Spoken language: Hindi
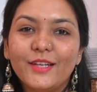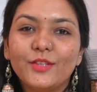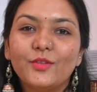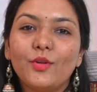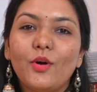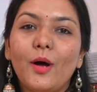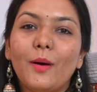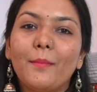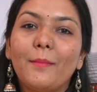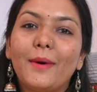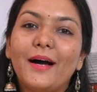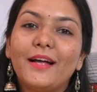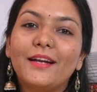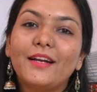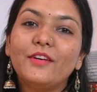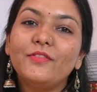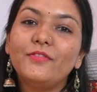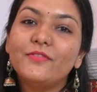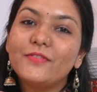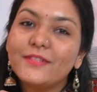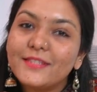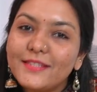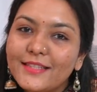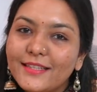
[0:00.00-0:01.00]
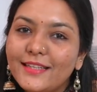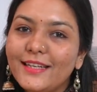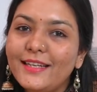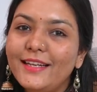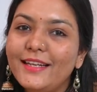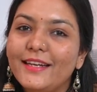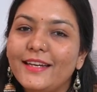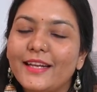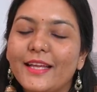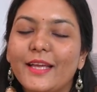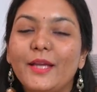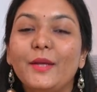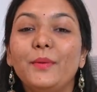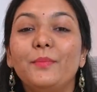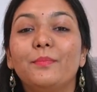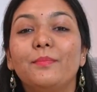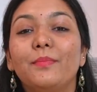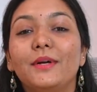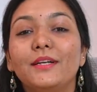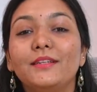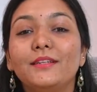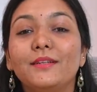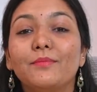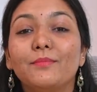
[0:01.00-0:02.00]
तो हमारा फिजिकल ही नहीं
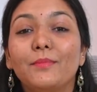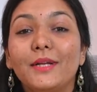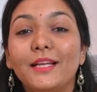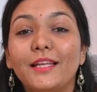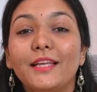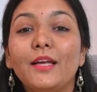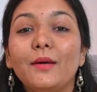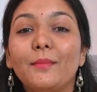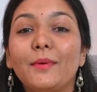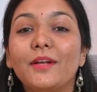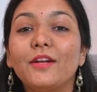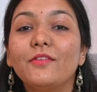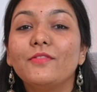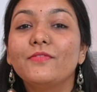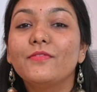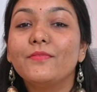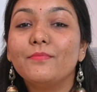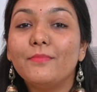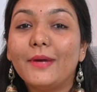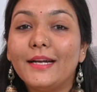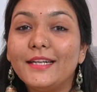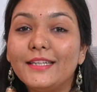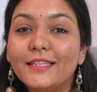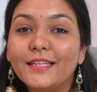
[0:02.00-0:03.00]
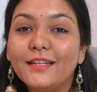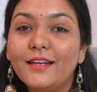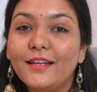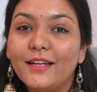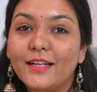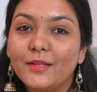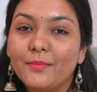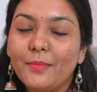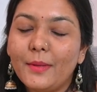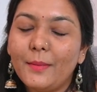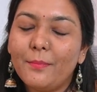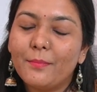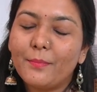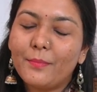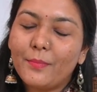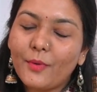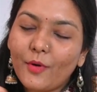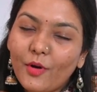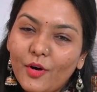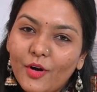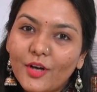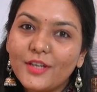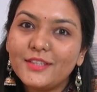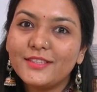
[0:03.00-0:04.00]
बट बल्कि हमारा मेंटल हेल्थ भी
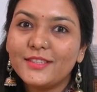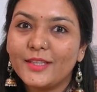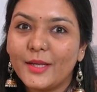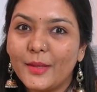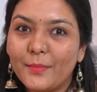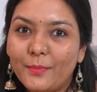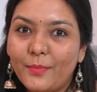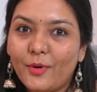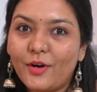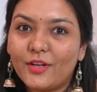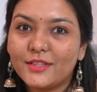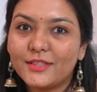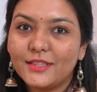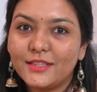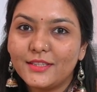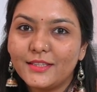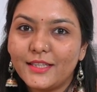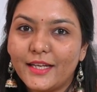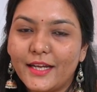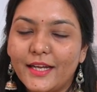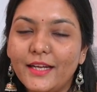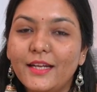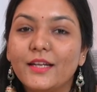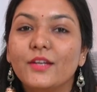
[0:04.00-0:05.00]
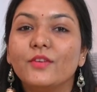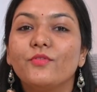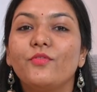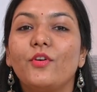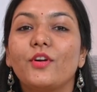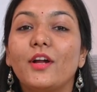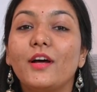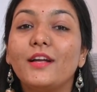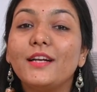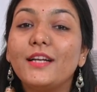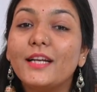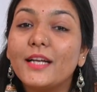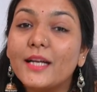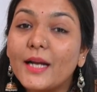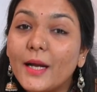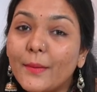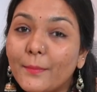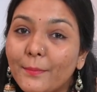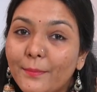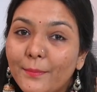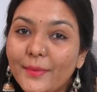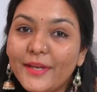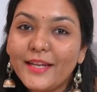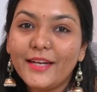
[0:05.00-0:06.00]
बहुत इंपॉर्टेंट है फॉर आर
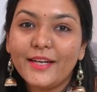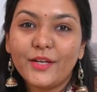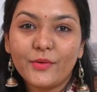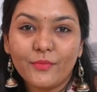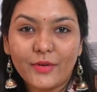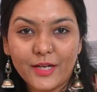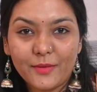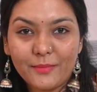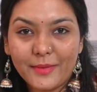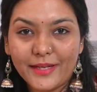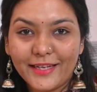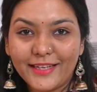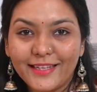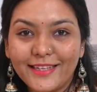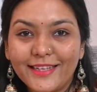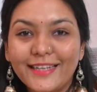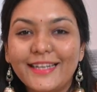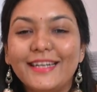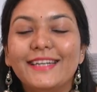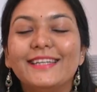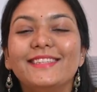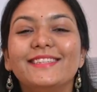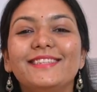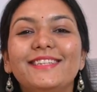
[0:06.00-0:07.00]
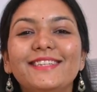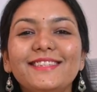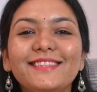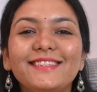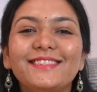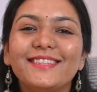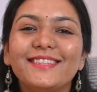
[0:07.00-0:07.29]
कंप्लीट वेलबींग दिस